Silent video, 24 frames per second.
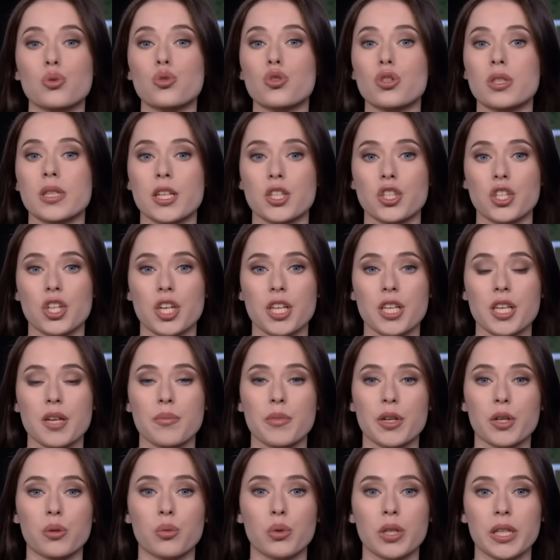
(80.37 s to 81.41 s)

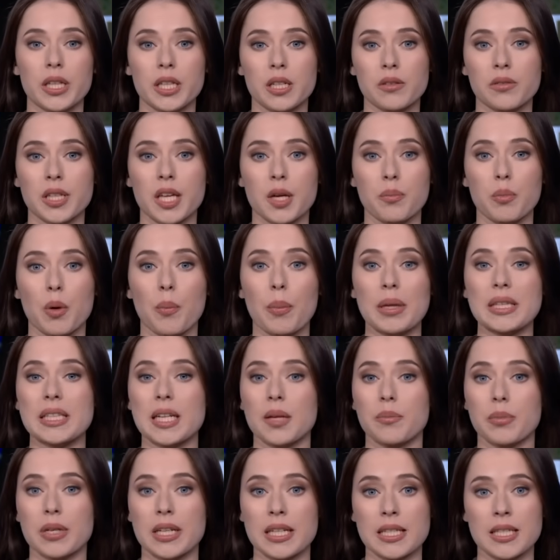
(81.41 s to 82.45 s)
ужесточением регулирования по
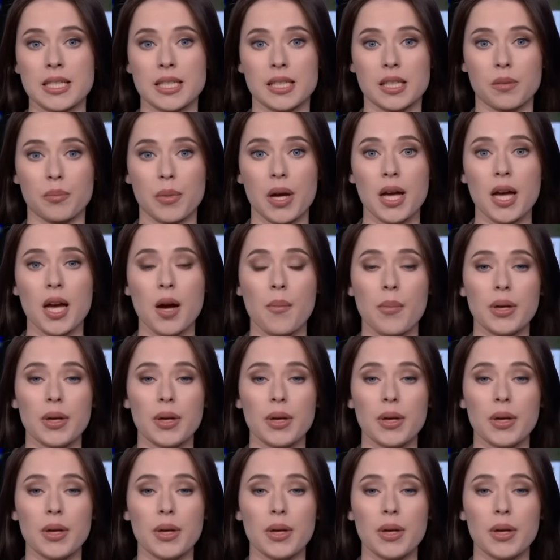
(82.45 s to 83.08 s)
потребкредитам.